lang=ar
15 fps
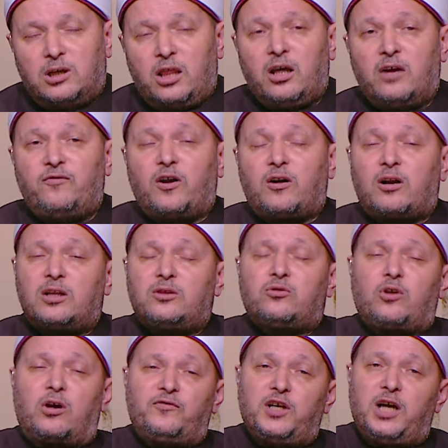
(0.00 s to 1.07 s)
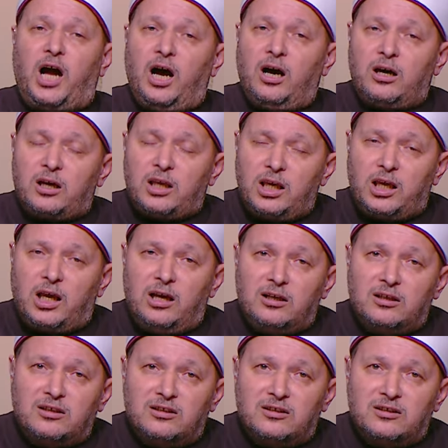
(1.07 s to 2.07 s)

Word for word: اذا فرطت في حقك